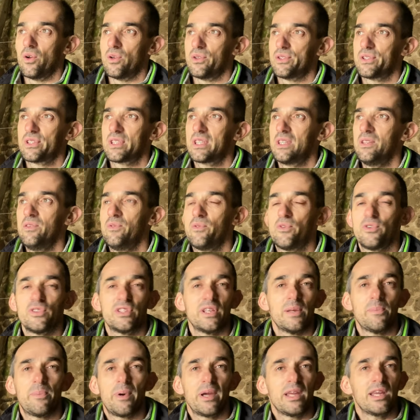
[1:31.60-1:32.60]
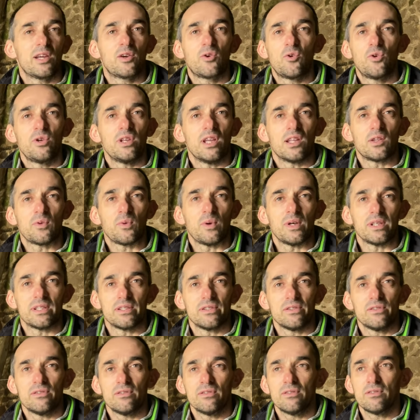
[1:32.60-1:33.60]
Ce qui ne faisait pas écho il y a trois
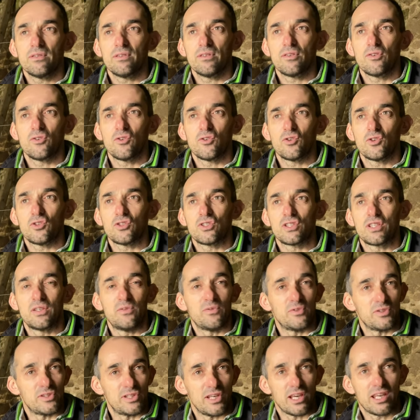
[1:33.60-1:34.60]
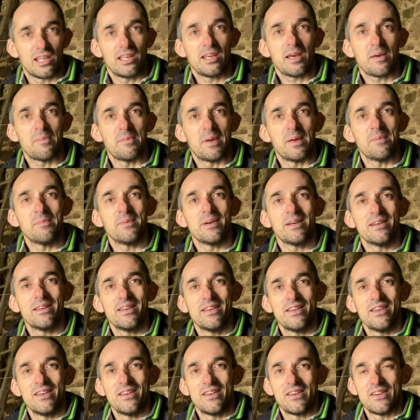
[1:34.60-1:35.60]
ans, ce qui faisait rire même,
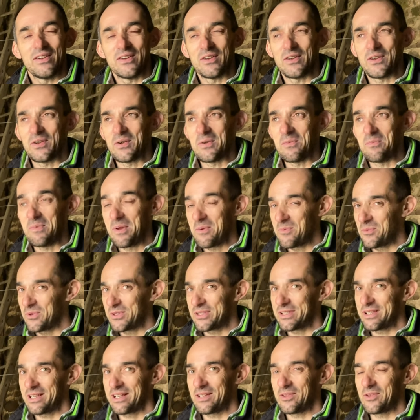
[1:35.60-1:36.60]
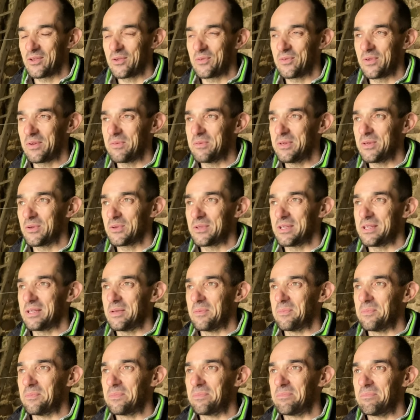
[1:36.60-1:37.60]
euh, même au sein de notre famille, on était...
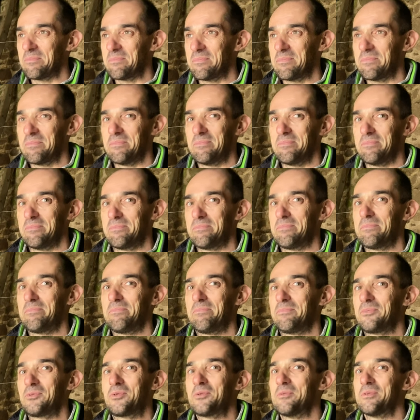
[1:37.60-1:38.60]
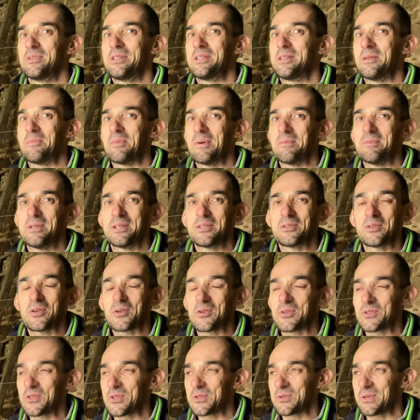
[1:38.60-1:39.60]
tout le monde n'était pas bien sûr que
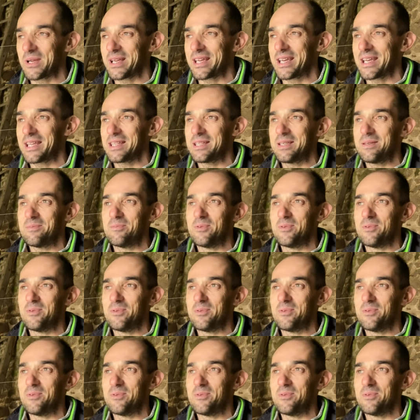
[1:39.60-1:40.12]
ce soit crédible